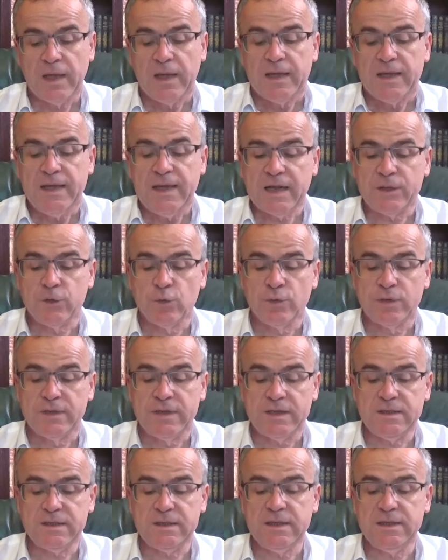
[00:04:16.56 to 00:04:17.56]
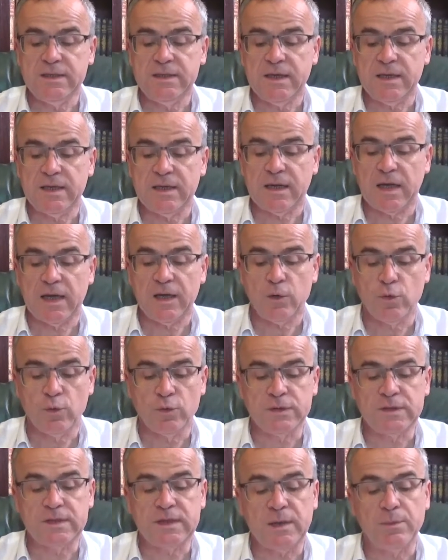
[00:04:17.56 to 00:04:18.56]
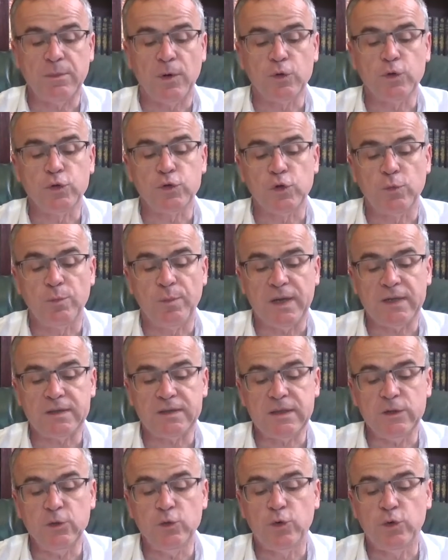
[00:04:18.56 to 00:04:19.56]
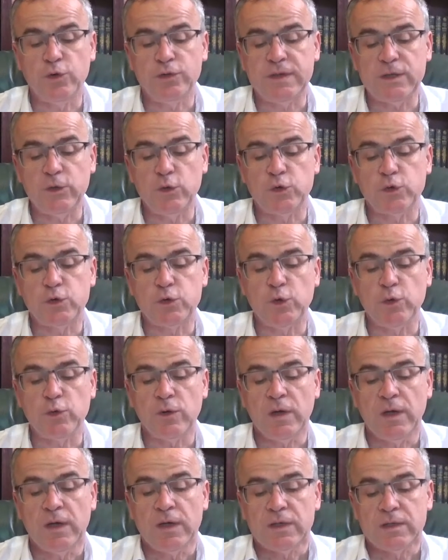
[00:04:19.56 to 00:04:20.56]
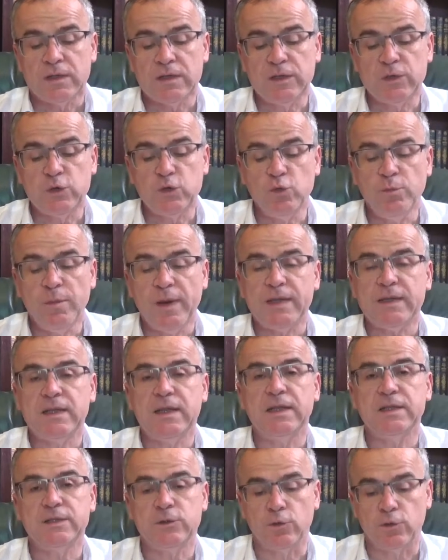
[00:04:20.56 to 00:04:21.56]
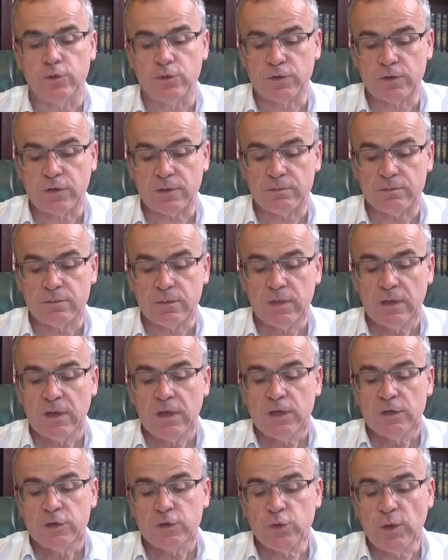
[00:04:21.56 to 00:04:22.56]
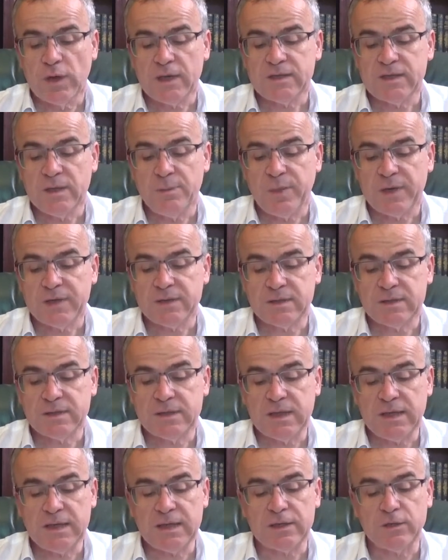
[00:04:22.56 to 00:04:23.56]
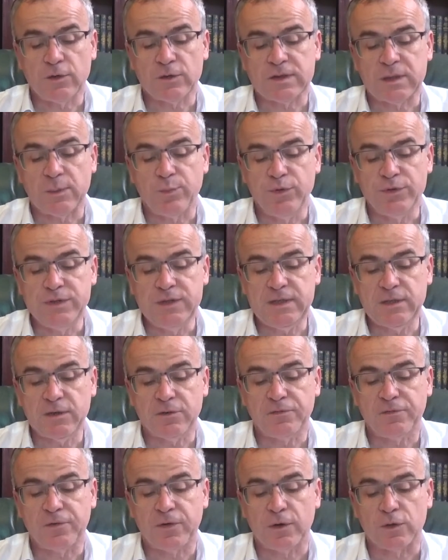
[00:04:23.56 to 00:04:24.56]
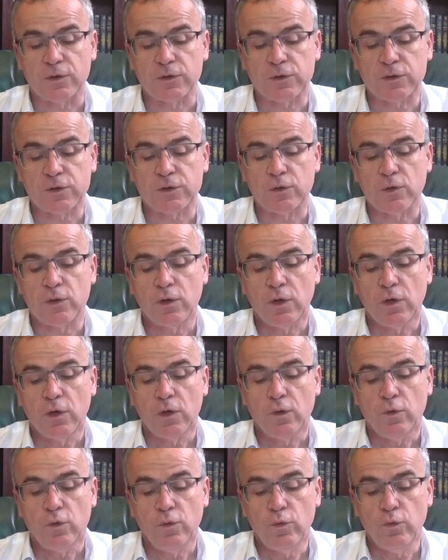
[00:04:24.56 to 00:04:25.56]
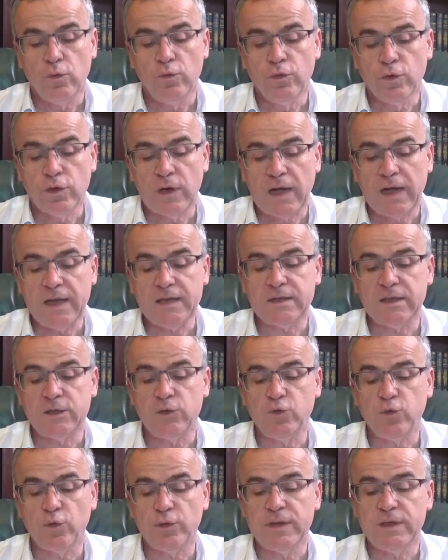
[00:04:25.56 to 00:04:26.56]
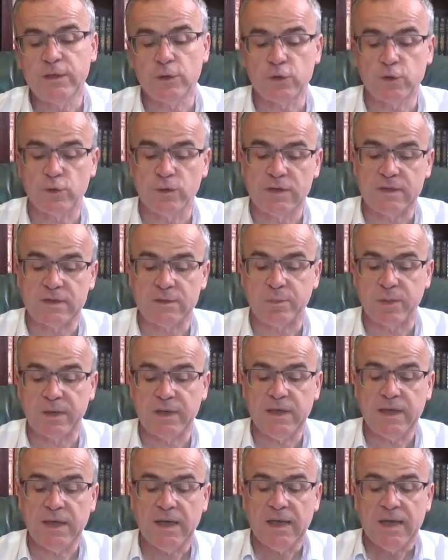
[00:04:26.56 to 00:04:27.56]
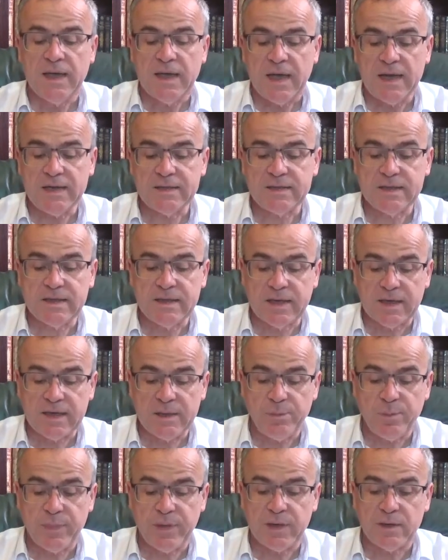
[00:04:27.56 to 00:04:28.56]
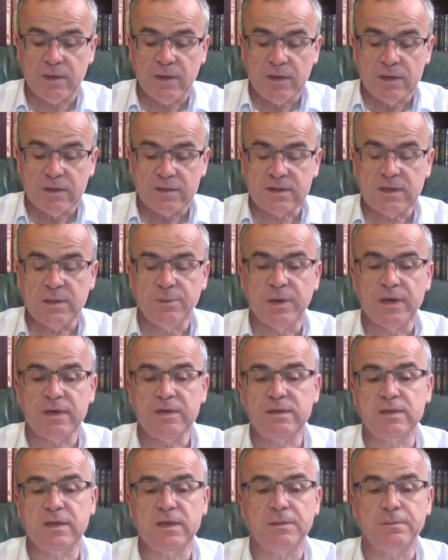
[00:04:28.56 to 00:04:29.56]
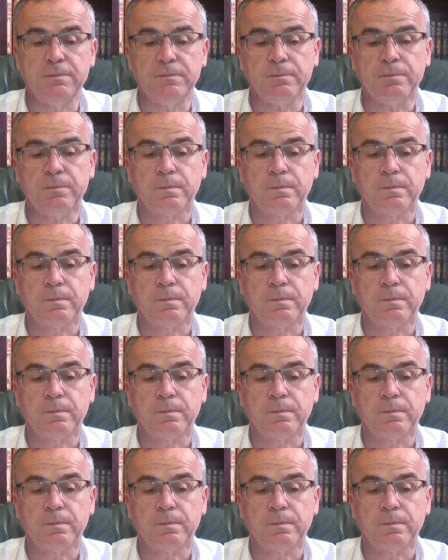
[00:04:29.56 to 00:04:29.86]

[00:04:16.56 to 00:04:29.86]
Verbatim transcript: Il a donc décidé inconsciemment de se placer du côté de ceux qui soumettent les autres. Cela s'est passé dans sa petite enfance. Une clé s'est tournée dans son esprit, elle s'est grippée, s'est brisée,